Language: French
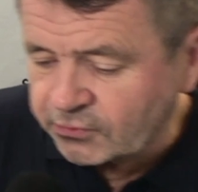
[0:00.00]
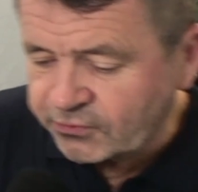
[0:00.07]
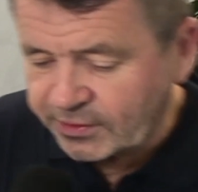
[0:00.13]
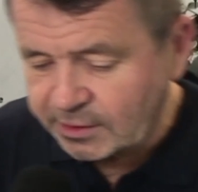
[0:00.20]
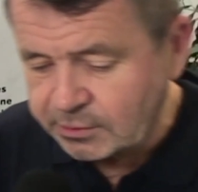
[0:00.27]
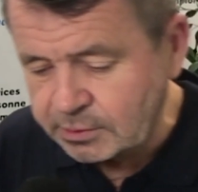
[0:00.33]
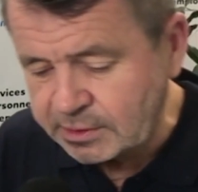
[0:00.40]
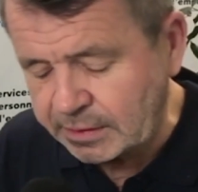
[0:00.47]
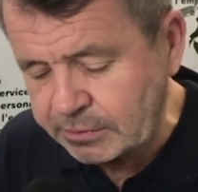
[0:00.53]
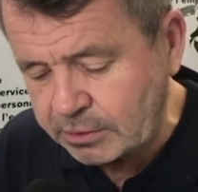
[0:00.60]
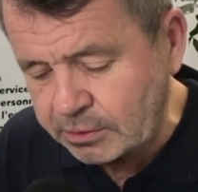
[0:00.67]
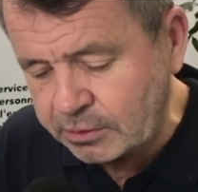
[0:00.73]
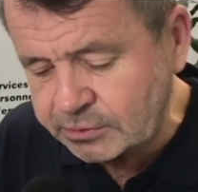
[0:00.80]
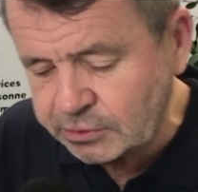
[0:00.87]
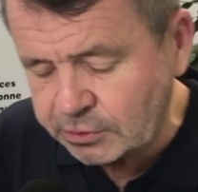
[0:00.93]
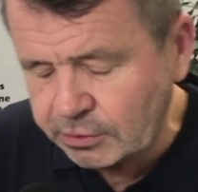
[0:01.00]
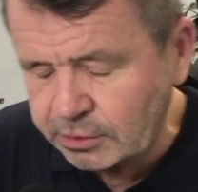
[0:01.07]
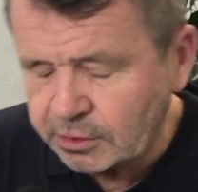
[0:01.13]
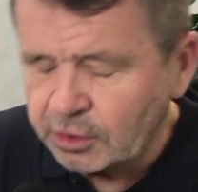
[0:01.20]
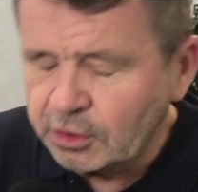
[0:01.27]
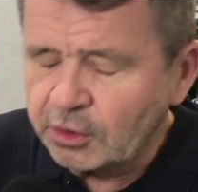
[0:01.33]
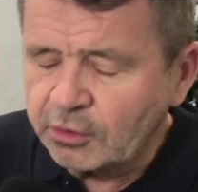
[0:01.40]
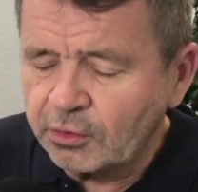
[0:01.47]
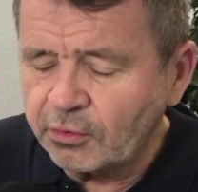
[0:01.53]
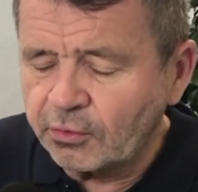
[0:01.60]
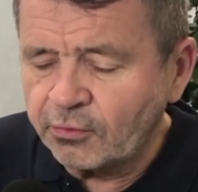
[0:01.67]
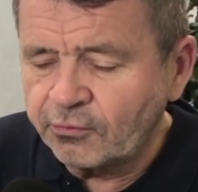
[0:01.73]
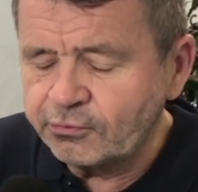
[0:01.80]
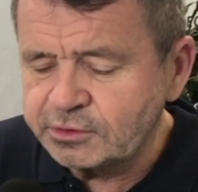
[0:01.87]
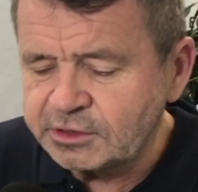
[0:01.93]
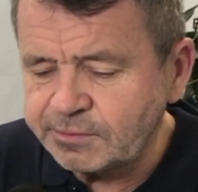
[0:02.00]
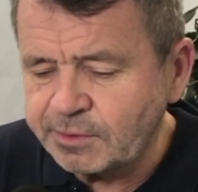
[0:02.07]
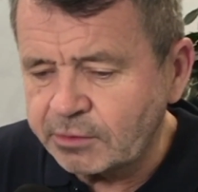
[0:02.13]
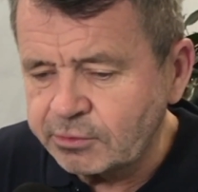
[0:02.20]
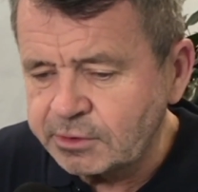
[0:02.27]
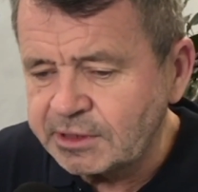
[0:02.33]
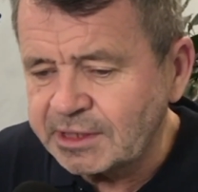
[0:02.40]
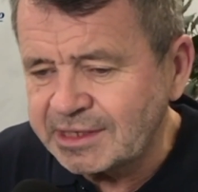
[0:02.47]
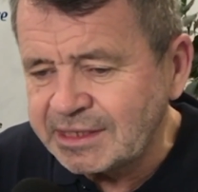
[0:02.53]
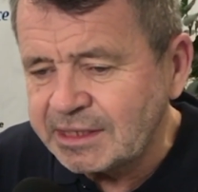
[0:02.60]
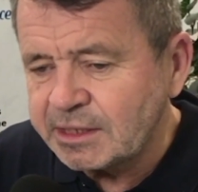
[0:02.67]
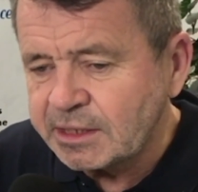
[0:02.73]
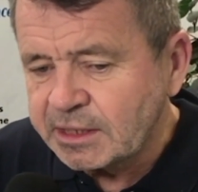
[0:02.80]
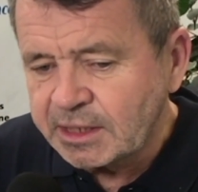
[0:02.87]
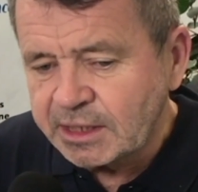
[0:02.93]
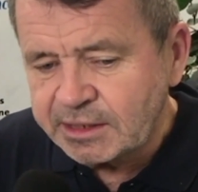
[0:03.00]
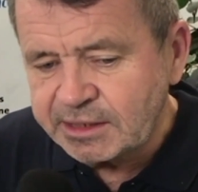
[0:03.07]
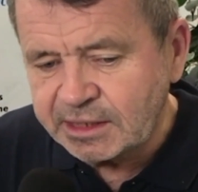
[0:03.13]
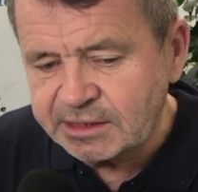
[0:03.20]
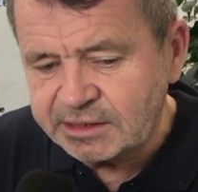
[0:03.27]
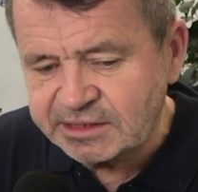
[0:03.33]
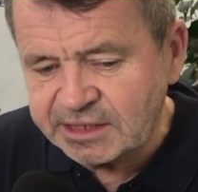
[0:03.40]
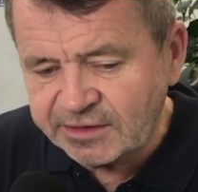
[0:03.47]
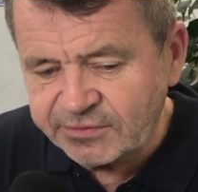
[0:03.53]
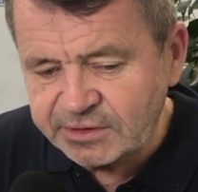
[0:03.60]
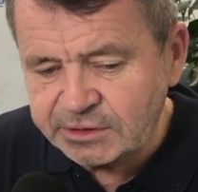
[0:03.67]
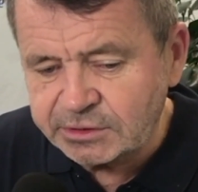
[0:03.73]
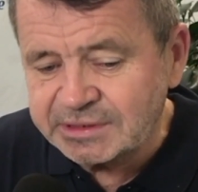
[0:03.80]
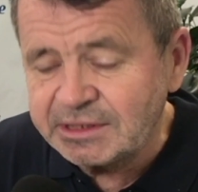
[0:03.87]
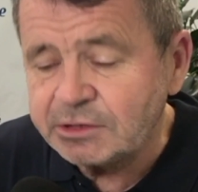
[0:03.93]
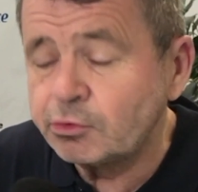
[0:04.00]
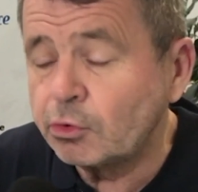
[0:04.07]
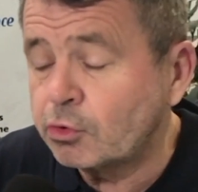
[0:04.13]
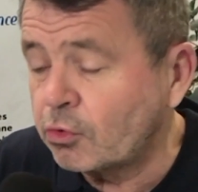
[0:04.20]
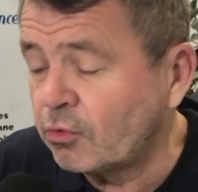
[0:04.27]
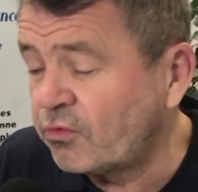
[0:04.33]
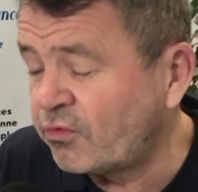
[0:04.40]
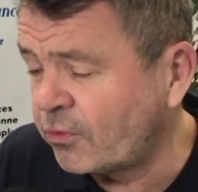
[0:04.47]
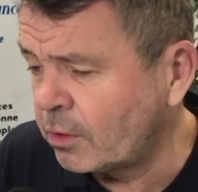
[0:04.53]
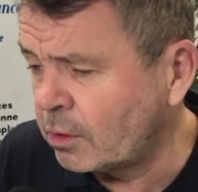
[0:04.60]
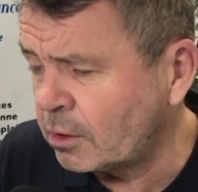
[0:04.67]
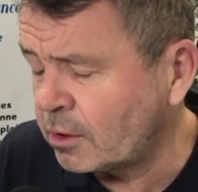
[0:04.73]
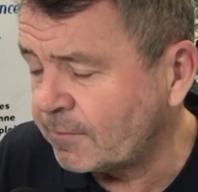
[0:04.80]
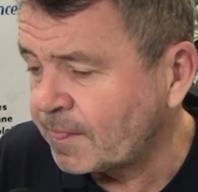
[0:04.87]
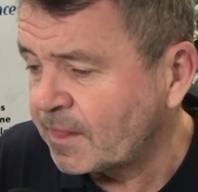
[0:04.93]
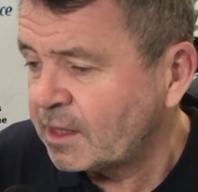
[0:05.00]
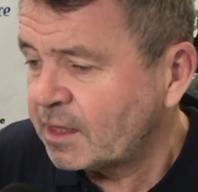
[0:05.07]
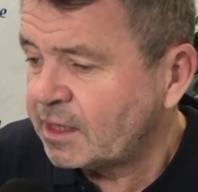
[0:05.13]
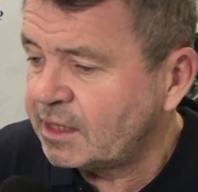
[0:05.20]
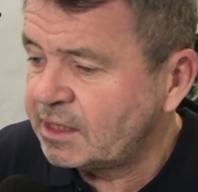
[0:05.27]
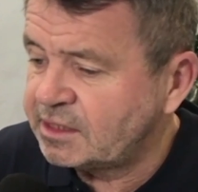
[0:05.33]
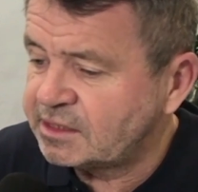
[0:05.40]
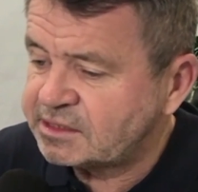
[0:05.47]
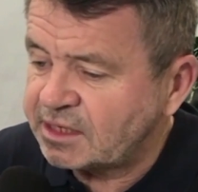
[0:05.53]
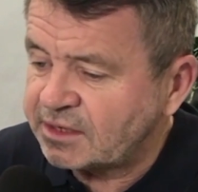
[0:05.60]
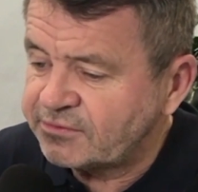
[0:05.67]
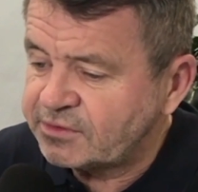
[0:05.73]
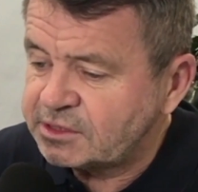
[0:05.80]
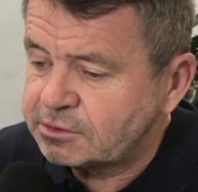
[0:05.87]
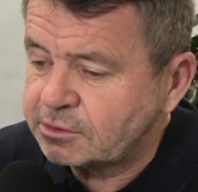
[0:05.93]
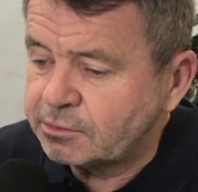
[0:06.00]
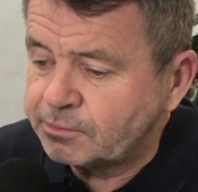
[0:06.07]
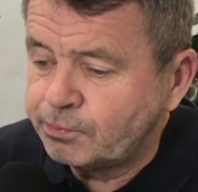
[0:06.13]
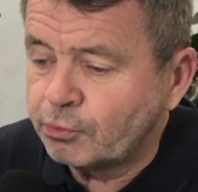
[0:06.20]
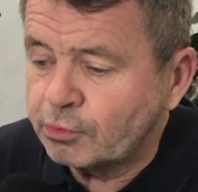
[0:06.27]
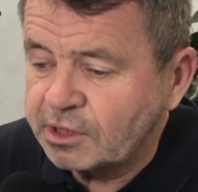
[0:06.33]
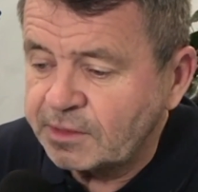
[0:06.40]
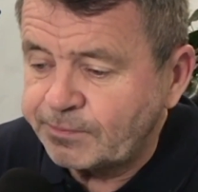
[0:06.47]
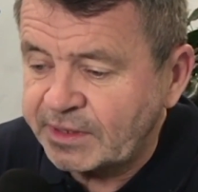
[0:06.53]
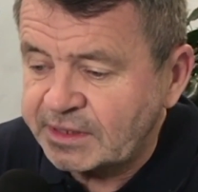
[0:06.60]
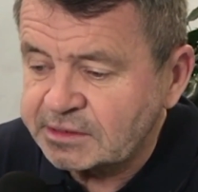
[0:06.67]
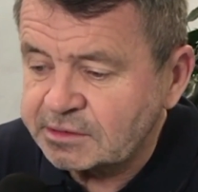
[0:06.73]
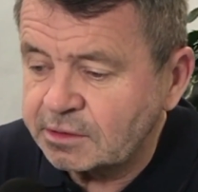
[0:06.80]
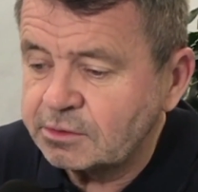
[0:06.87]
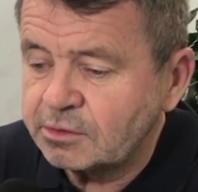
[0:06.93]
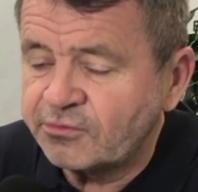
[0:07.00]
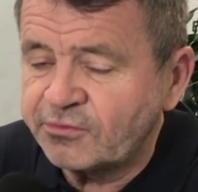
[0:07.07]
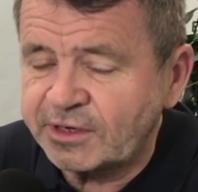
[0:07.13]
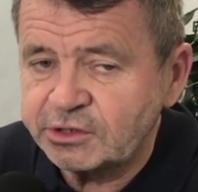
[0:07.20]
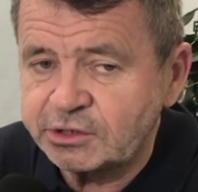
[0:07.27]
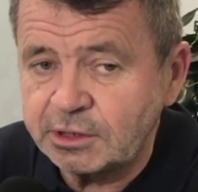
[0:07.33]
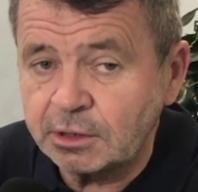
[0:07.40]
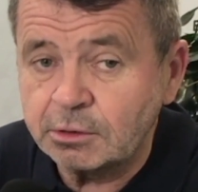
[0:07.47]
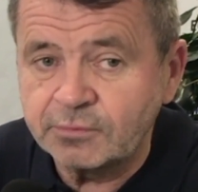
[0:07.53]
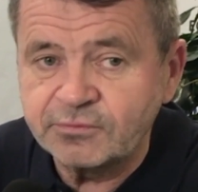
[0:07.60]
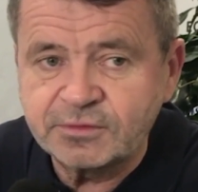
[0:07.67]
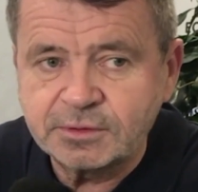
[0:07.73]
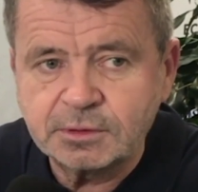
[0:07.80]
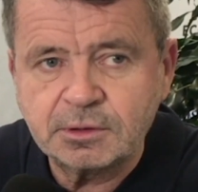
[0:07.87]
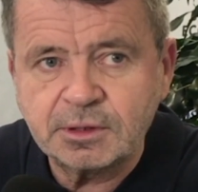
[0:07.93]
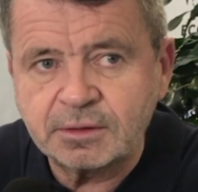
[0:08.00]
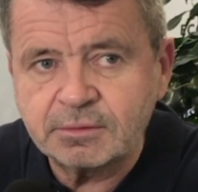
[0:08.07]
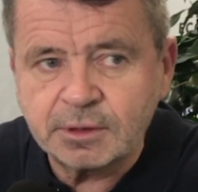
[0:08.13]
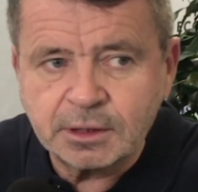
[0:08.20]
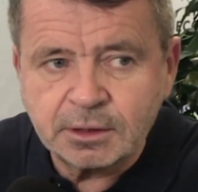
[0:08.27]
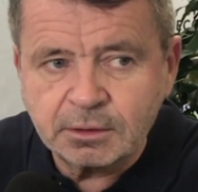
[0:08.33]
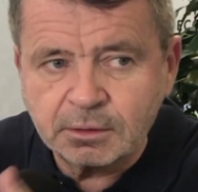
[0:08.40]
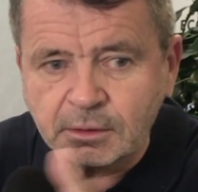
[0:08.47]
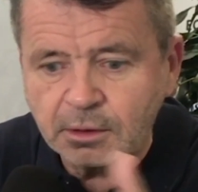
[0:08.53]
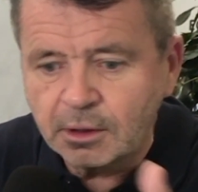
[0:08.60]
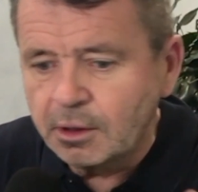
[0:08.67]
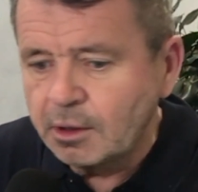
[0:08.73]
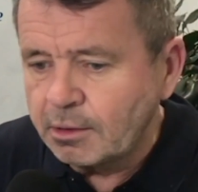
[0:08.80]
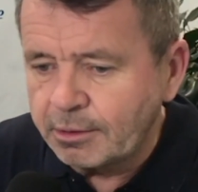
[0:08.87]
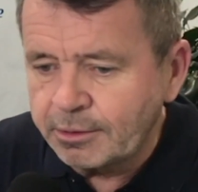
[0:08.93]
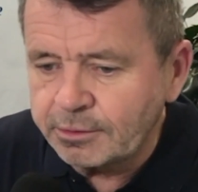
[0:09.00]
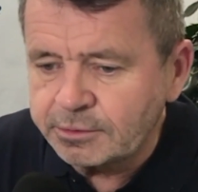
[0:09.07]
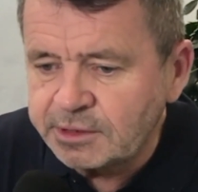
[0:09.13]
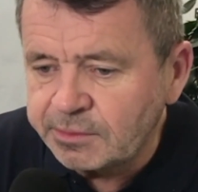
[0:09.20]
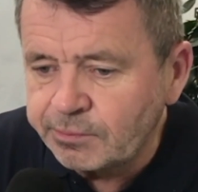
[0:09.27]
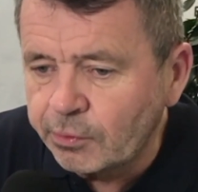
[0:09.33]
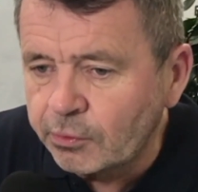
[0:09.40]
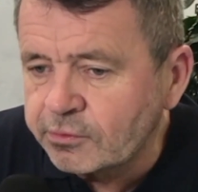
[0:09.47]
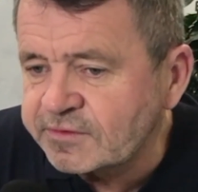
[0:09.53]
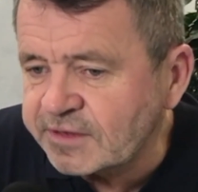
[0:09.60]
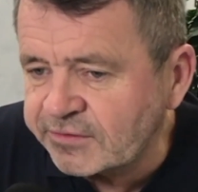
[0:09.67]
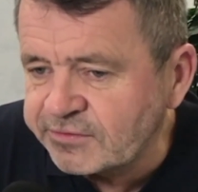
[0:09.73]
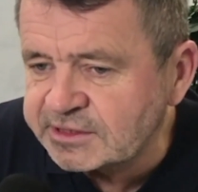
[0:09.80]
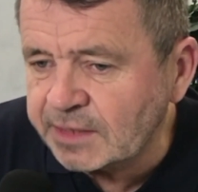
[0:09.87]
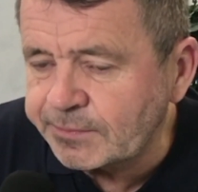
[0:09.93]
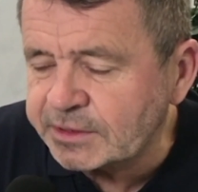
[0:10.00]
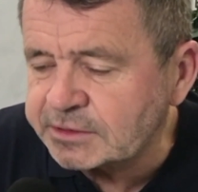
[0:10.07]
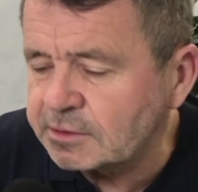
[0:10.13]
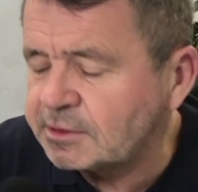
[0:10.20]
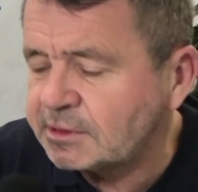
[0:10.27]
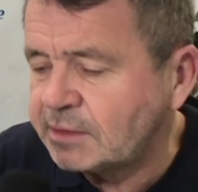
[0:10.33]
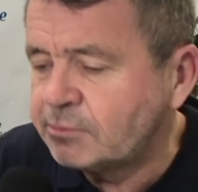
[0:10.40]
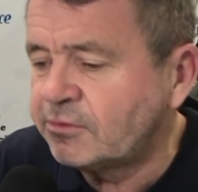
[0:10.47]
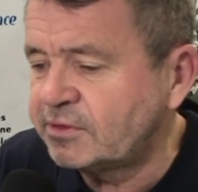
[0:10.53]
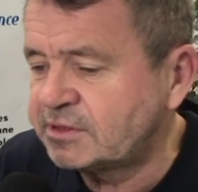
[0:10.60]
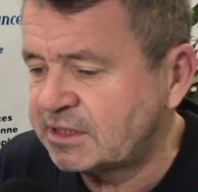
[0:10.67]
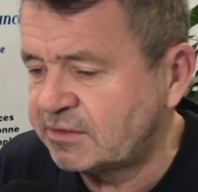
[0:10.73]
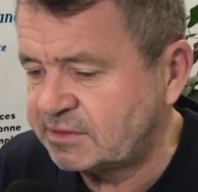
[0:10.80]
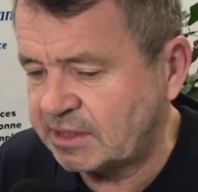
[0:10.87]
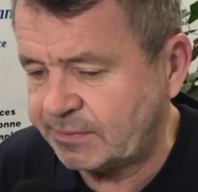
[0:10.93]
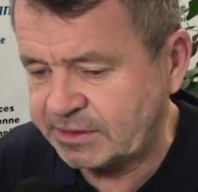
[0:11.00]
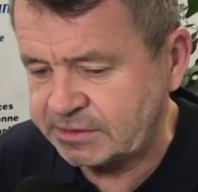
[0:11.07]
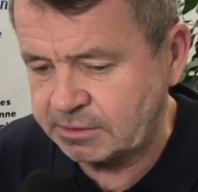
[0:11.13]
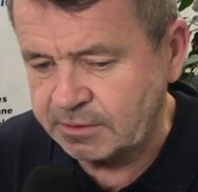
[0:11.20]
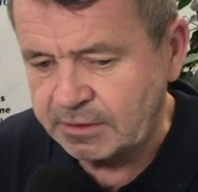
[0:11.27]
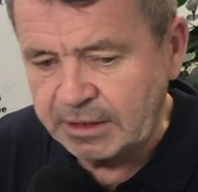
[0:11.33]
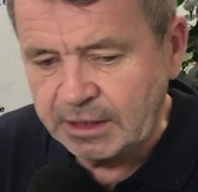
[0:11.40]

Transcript: fait régulièrement entre, euh, on vous dit, ben oui, il y, a les, services dits de confort et les services pour les personnes fragiles, comme s'il y avait euh, euh, des bons services à personne et des mauvais services à personne.